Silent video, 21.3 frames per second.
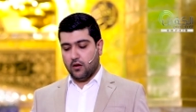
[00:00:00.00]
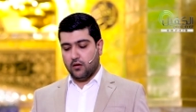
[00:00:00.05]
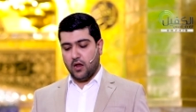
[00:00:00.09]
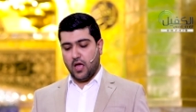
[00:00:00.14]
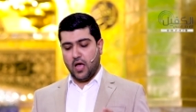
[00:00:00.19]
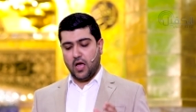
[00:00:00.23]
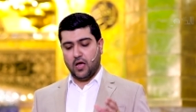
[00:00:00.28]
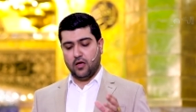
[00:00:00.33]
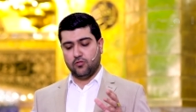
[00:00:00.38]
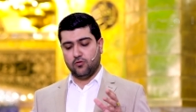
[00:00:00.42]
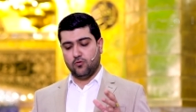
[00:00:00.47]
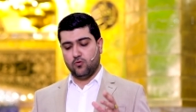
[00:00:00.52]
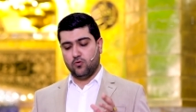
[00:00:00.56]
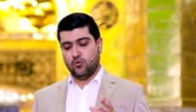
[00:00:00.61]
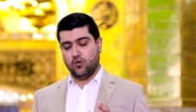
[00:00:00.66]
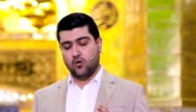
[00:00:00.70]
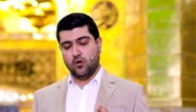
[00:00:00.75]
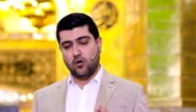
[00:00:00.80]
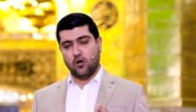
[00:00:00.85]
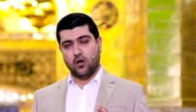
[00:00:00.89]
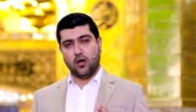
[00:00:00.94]

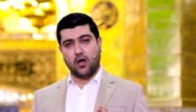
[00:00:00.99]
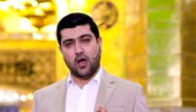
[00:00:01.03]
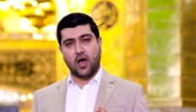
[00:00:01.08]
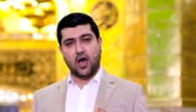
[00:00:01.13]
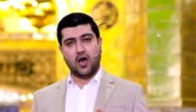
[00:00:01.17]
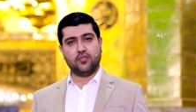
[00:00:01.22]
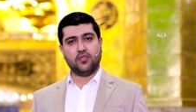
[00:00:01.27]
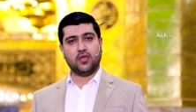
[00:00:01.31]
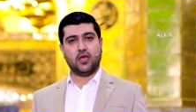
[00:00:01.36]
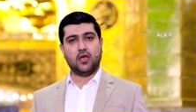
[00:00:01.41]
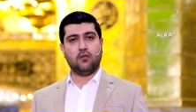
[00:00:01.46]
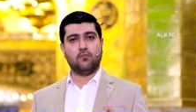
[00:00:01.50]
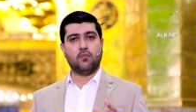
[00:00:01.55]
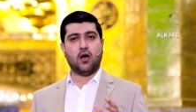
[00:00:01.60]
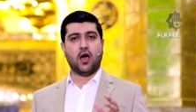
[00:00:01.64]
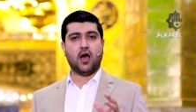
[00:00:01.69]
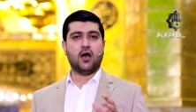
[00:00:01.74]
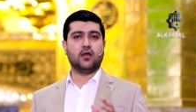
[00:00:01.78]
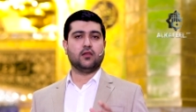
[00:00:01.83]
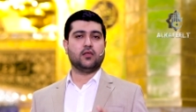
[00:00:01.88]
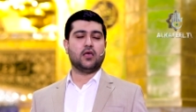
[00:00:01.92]
لاحظوا هذه
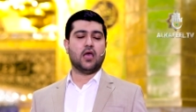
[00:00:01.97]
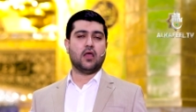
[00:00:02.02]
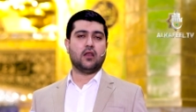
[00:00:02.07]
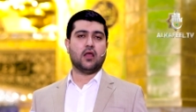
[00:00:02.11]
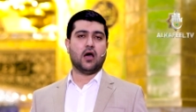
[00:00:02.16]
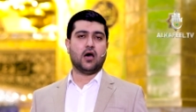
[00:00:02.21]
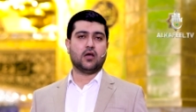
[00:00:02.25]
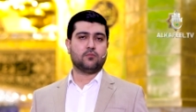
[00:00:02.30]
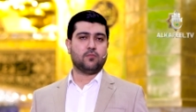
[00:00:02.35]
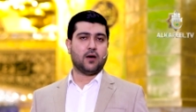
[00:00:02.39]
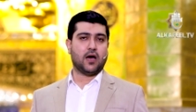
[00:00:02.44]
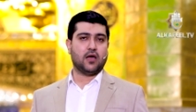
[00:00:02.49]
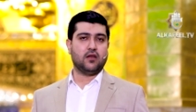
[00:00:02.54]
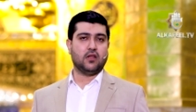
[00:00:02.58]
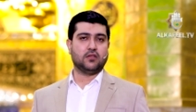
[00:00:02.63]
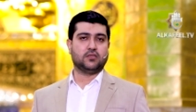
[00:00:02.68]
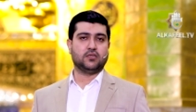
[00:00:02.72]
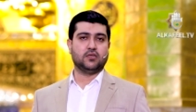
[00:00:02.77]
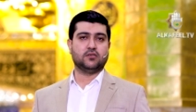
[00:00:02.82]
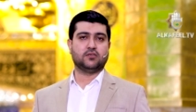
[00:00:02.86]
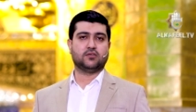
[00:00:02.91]
المعاني الأربعة
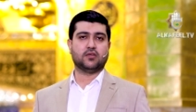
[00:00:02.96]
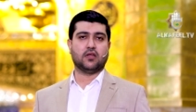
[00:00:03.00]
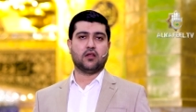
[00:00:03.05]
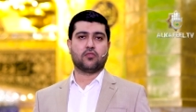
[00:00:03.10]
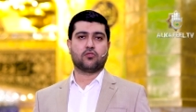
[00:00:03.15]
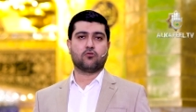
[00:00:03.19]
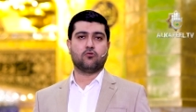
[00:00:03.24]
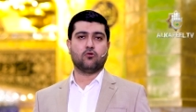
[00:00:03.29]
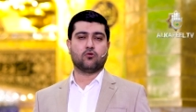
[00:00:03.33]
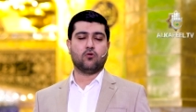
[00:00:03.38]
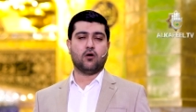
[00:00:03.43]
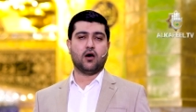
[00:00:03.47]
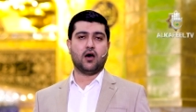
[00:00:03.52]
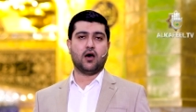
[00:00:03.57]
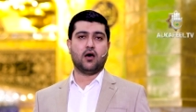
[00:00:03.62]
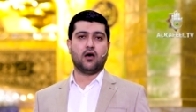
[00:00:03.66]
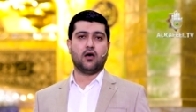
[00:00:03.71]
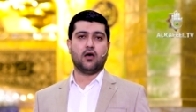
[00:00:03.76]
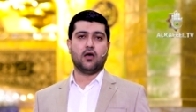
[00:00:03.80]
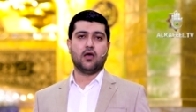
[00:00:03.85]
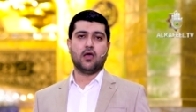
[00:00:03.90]
التي
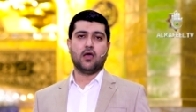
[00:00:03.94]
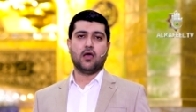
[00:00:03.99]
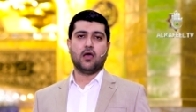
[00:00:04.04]
سنذكرها